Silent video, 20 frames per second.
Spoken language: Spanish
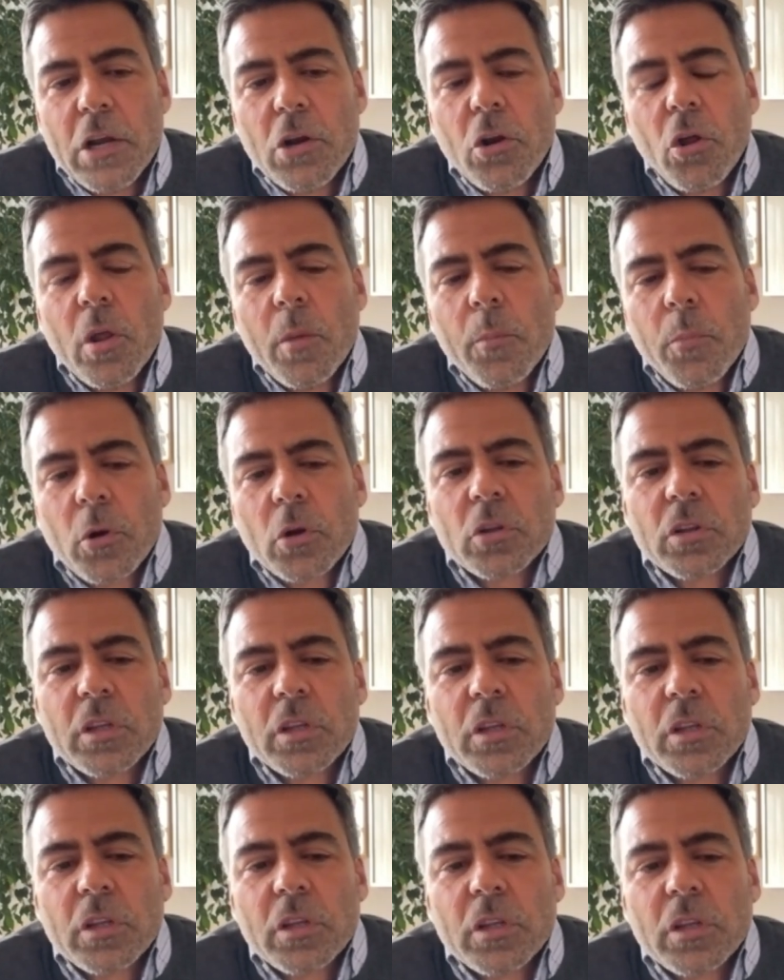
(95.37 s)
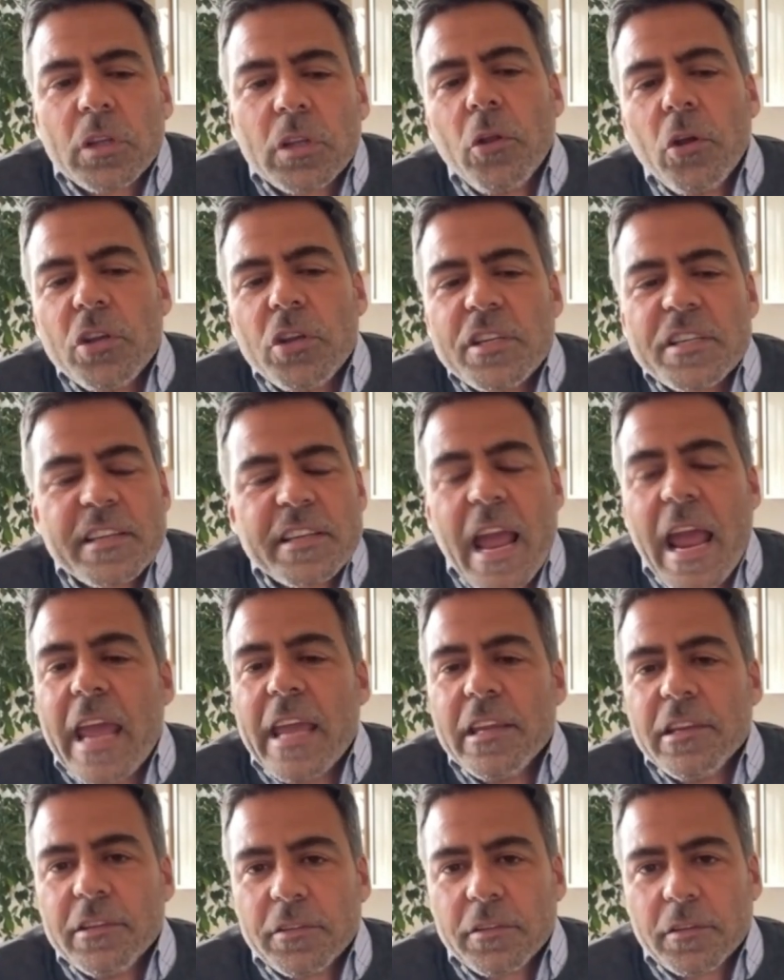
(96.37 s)
en lo deportivo, me doy
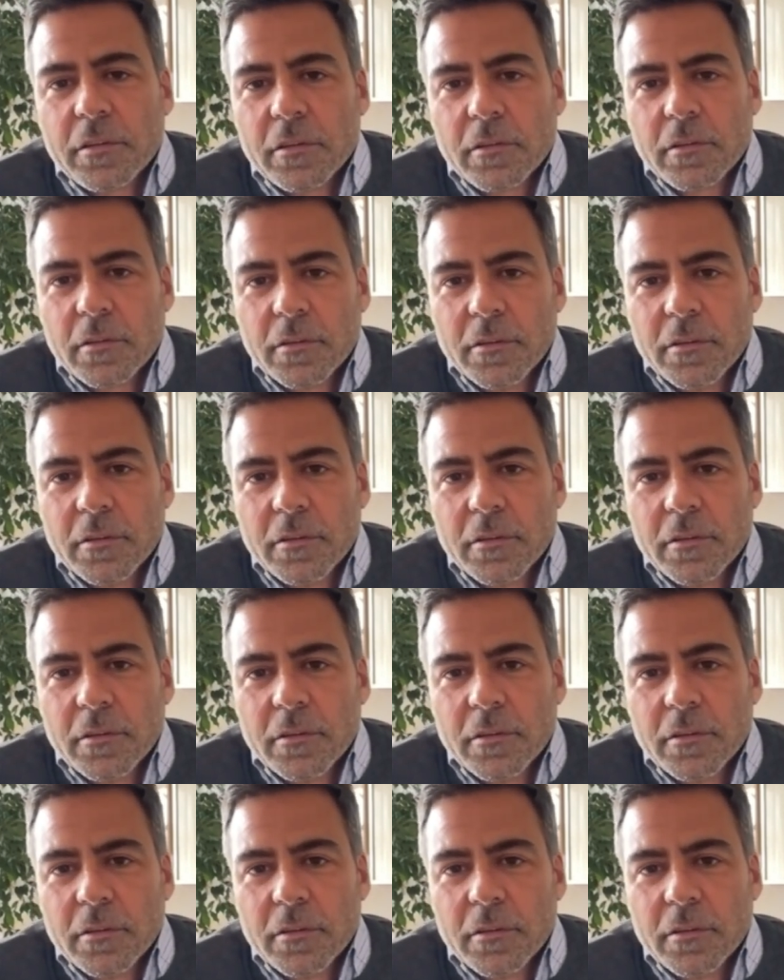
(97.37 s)
6.